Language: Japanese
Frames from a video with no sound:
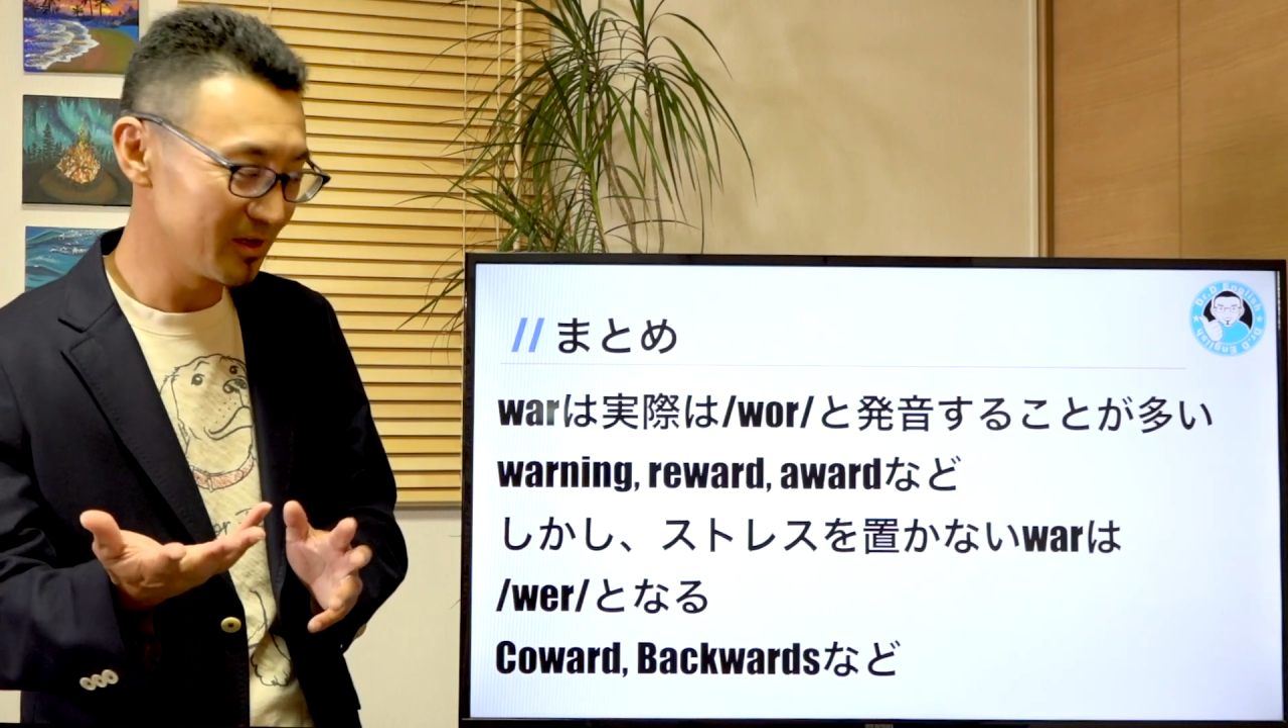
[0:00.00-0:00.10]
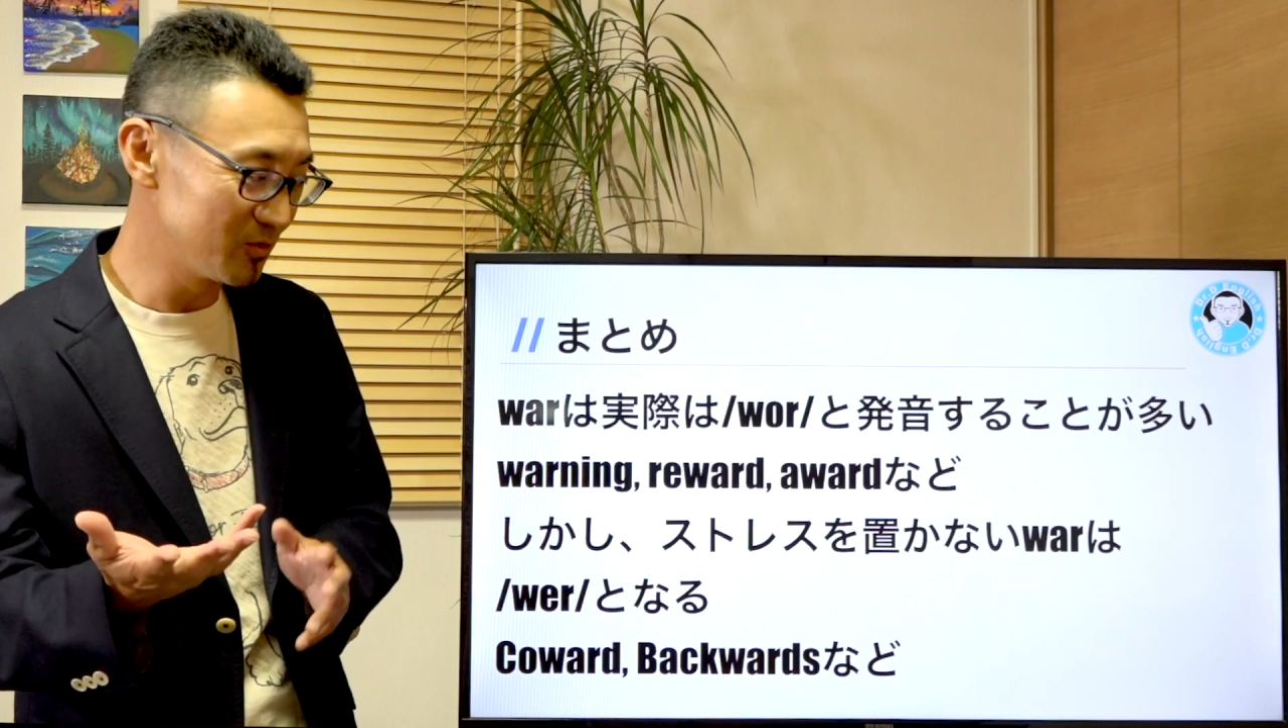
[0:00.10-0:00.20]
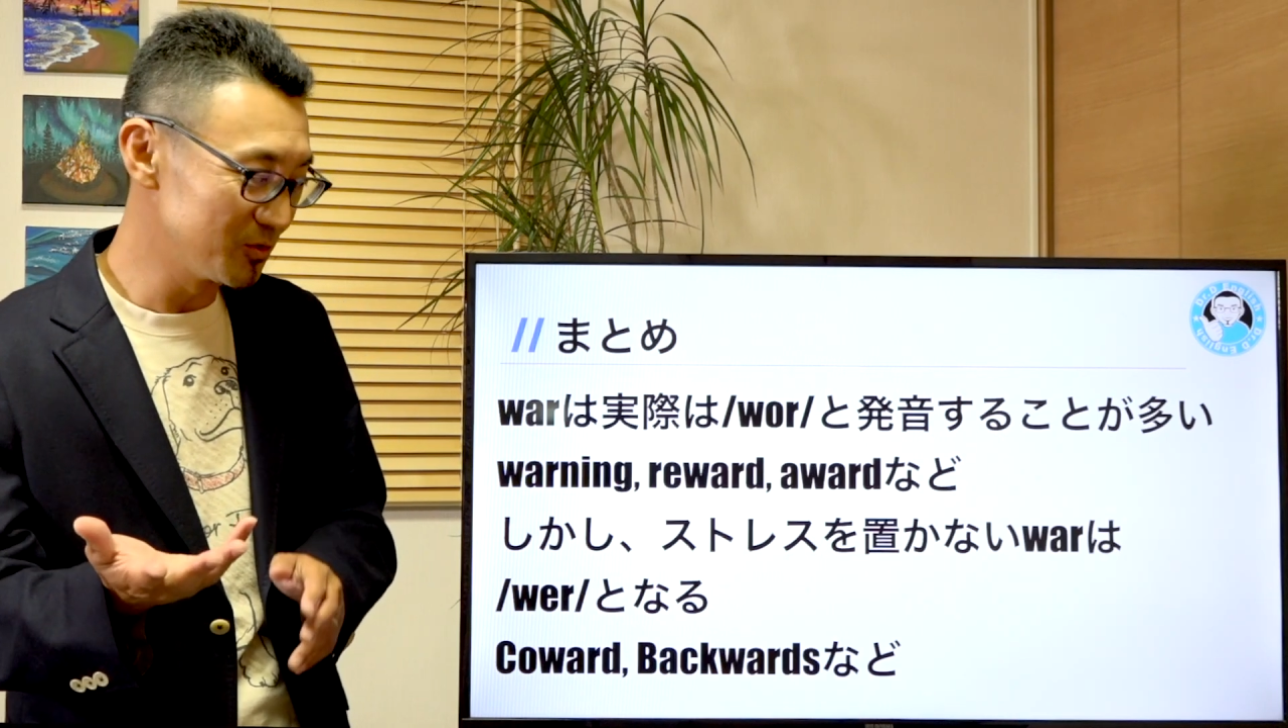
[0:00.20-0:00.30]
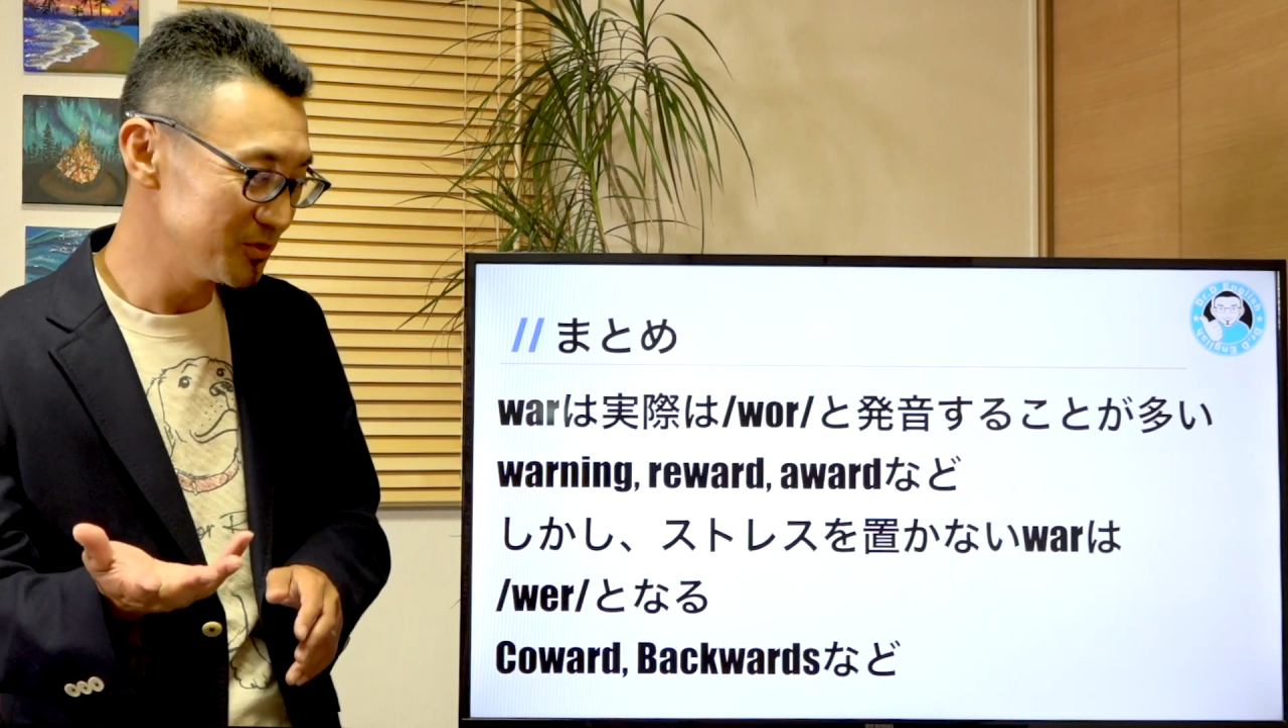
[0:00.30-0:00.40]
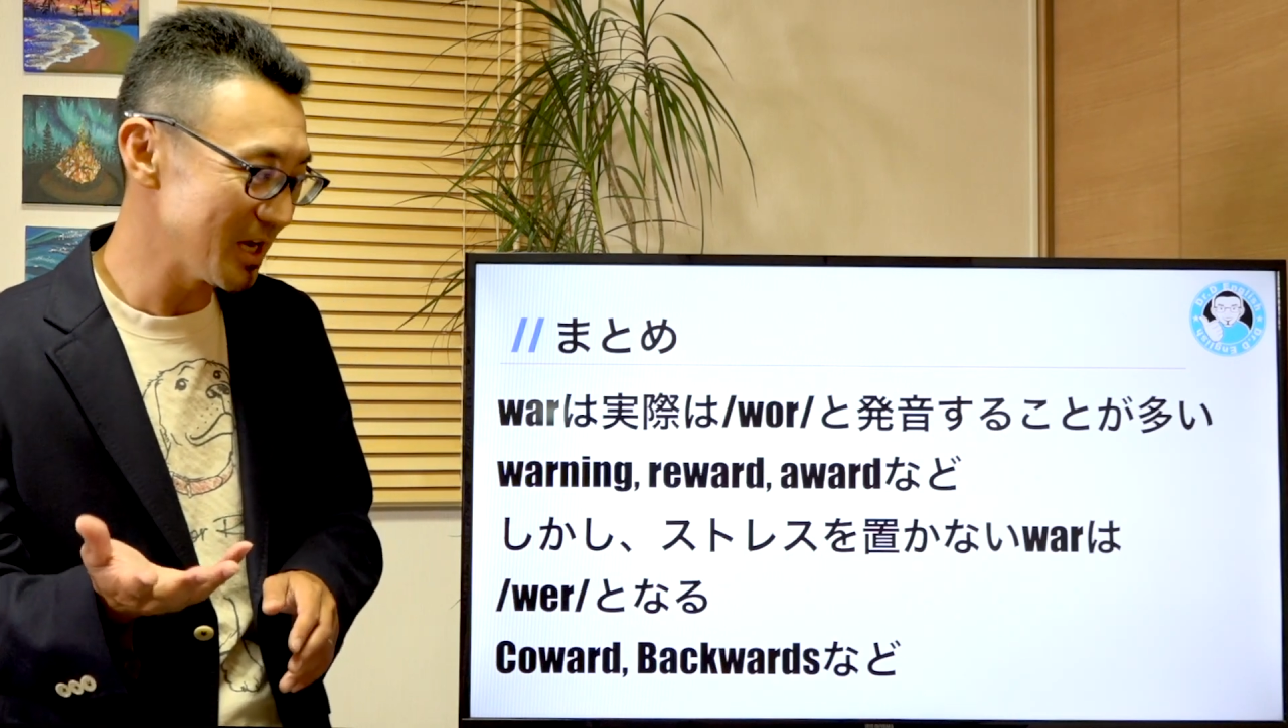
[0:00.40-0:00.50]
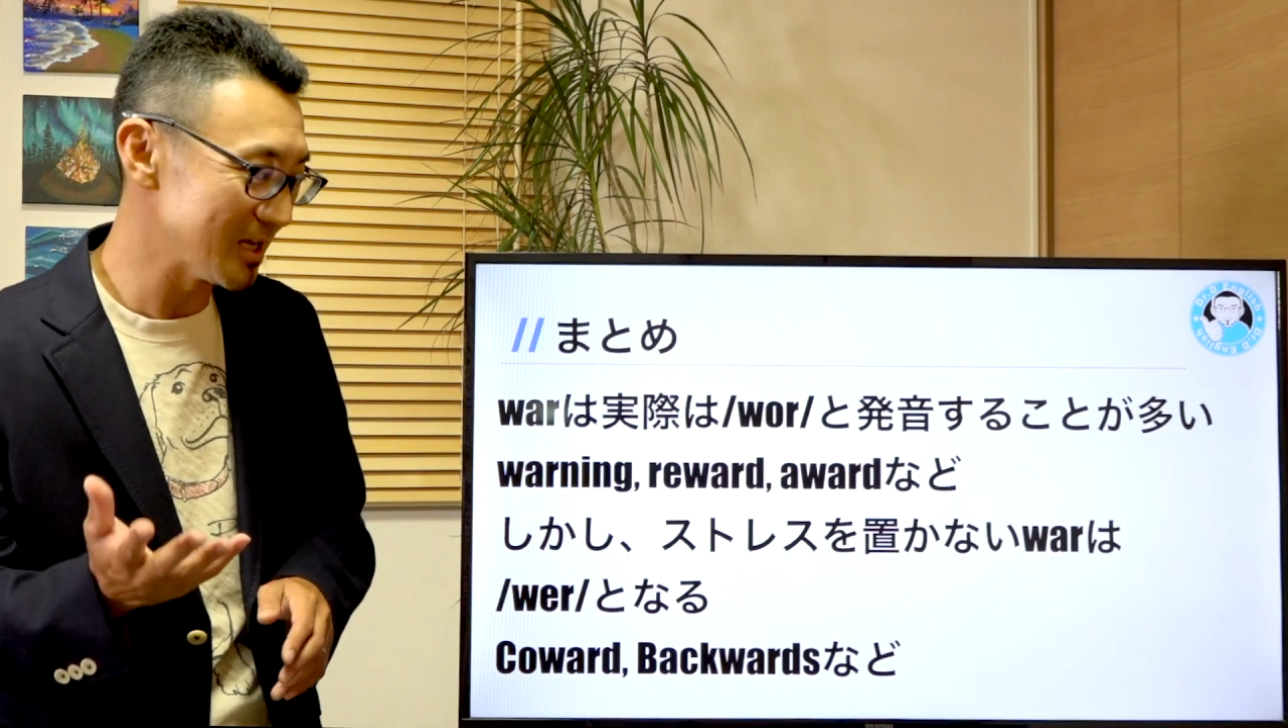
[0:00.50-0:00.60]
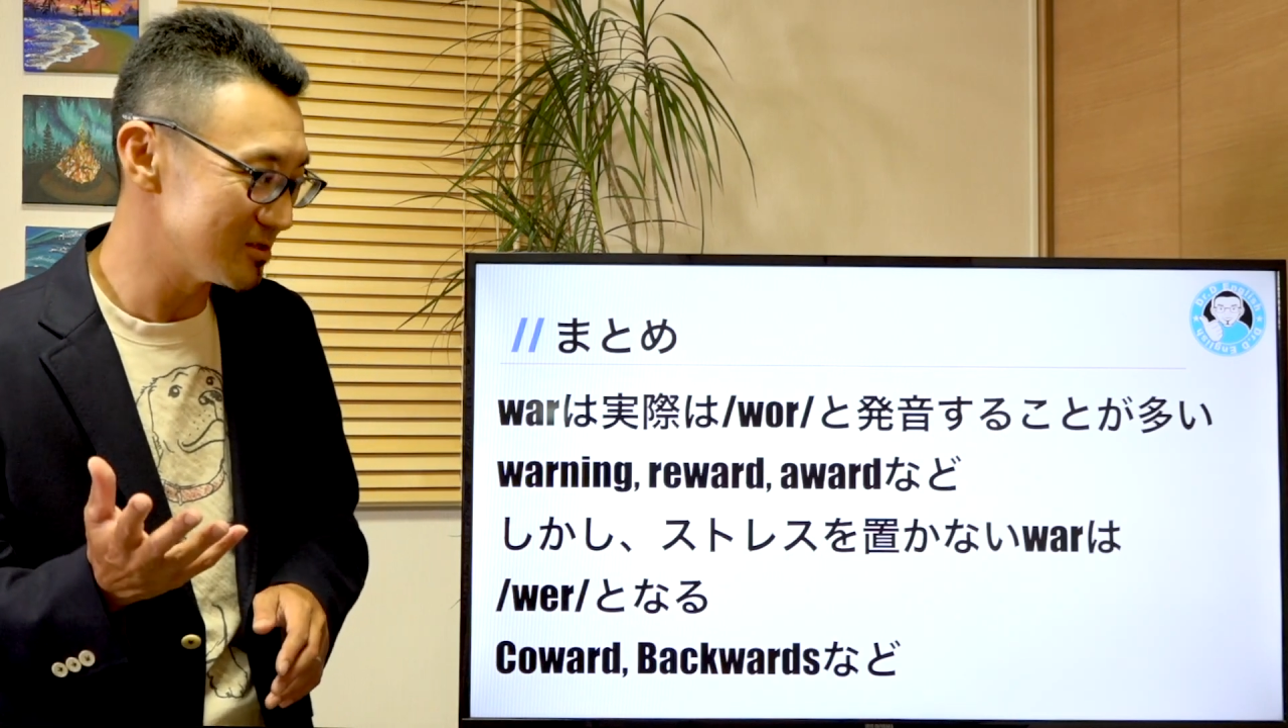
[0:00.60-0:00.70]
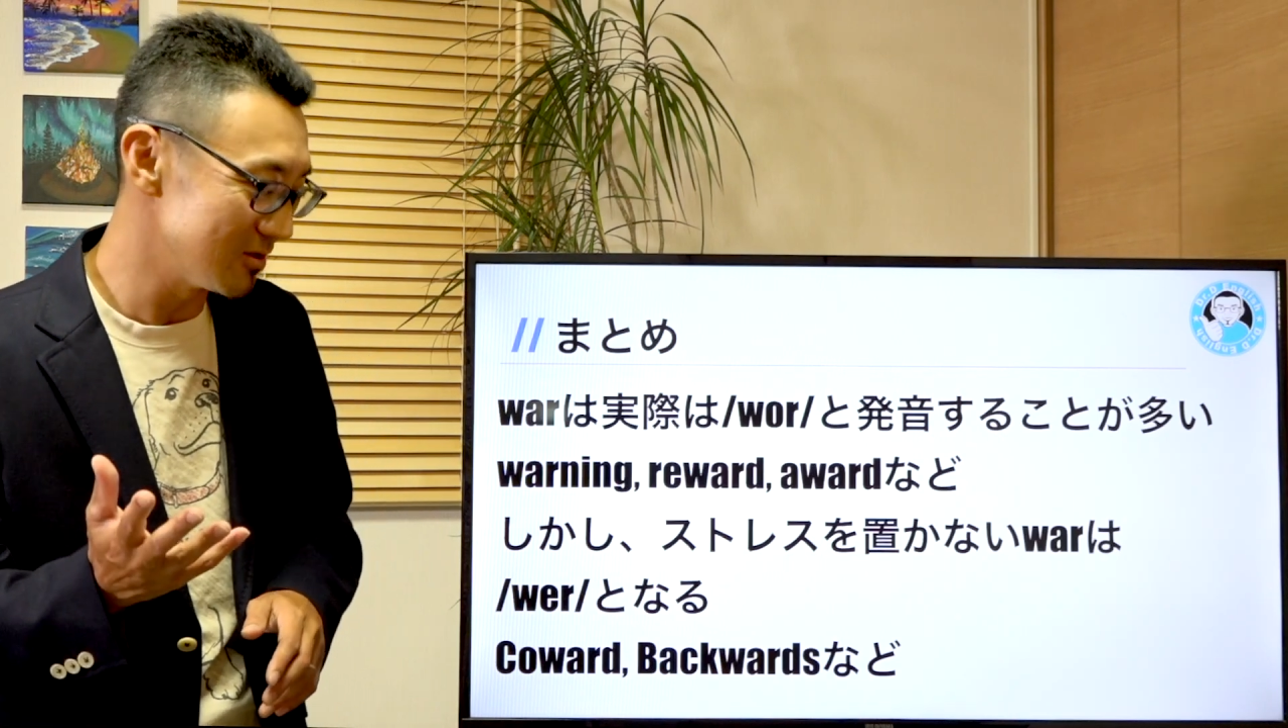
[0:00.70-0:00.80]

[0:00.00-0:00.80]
てこういうふうに発